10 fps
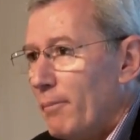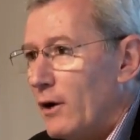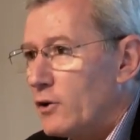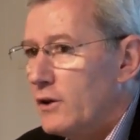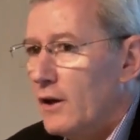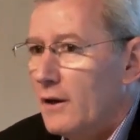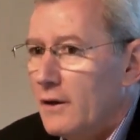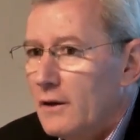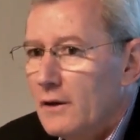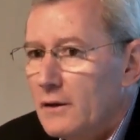pero sí
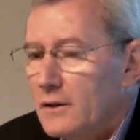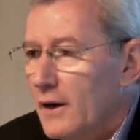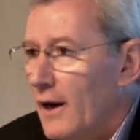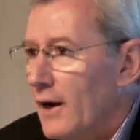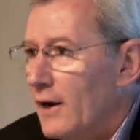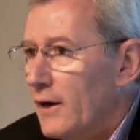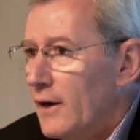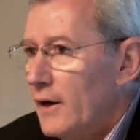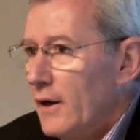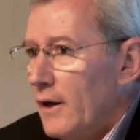
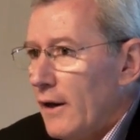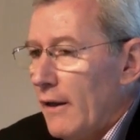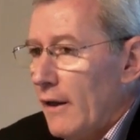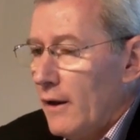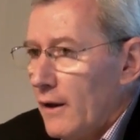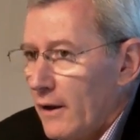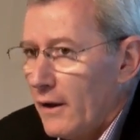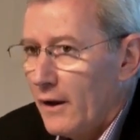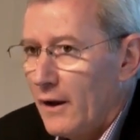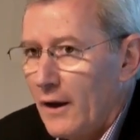quisiera
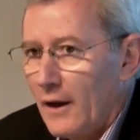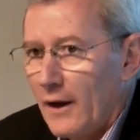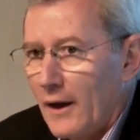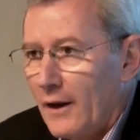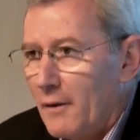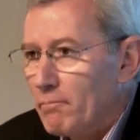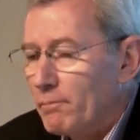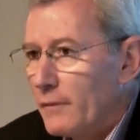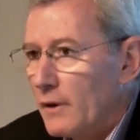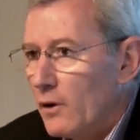
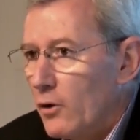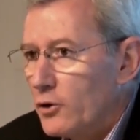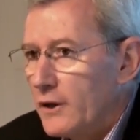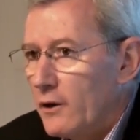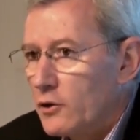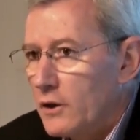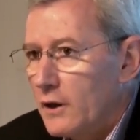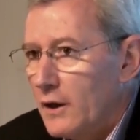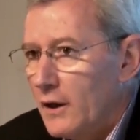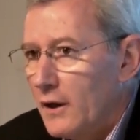eh, contaros
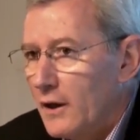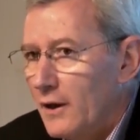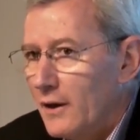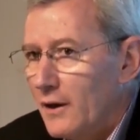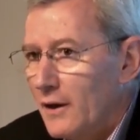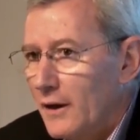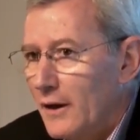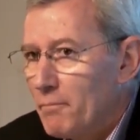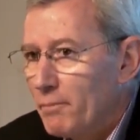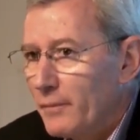que de
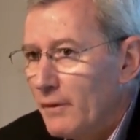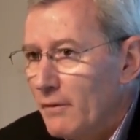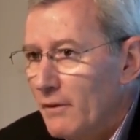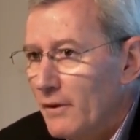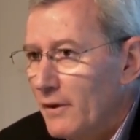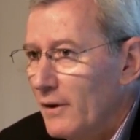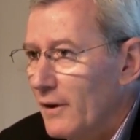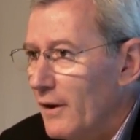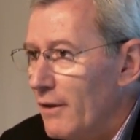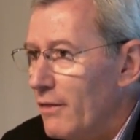eh,
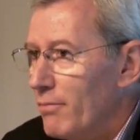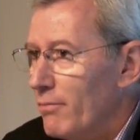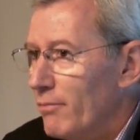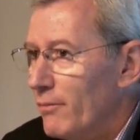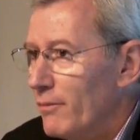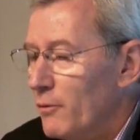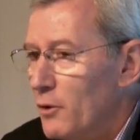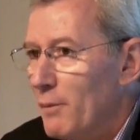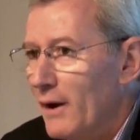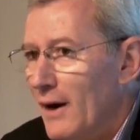en
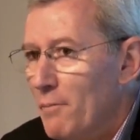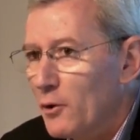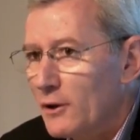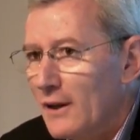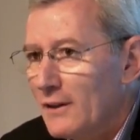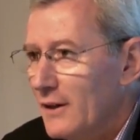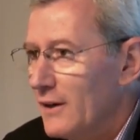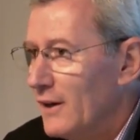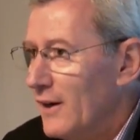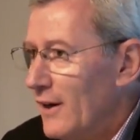una manera
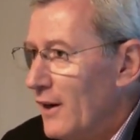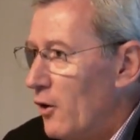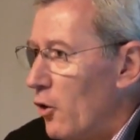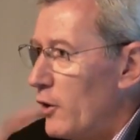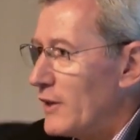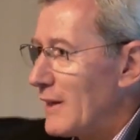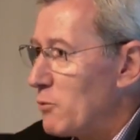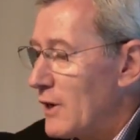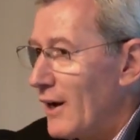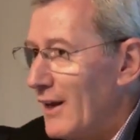importante hoy
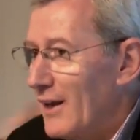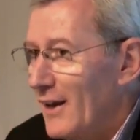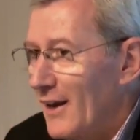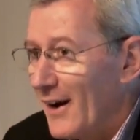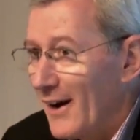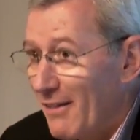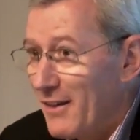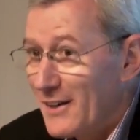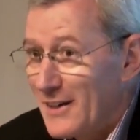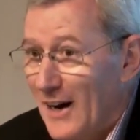estamos aquí
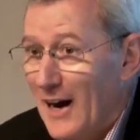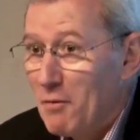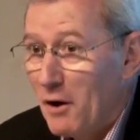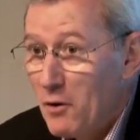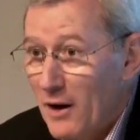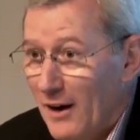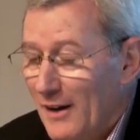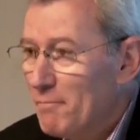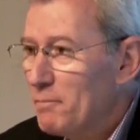gracias a Manuel.